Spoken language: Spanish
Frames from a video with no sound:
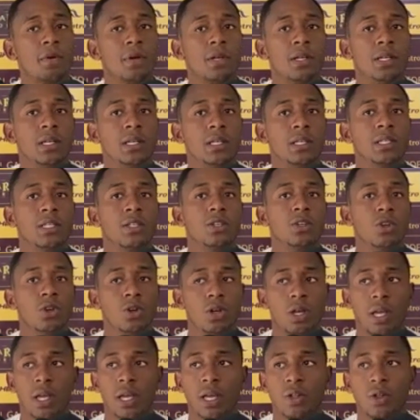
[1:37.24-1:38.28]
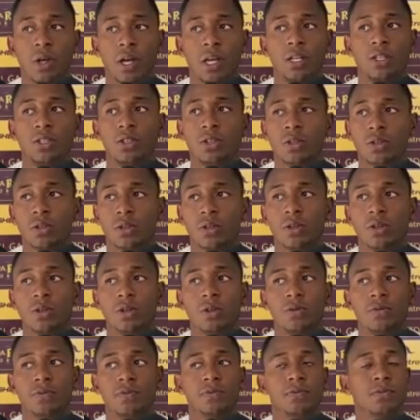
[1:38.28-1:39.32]
Pues lo que no ha
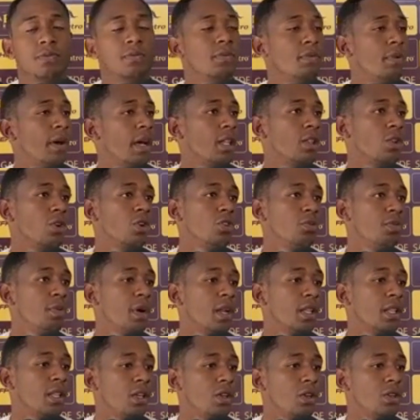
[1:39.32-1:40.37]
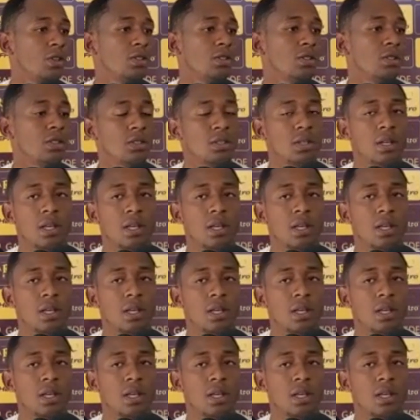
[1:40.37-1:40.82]
hecho para todos los partidos,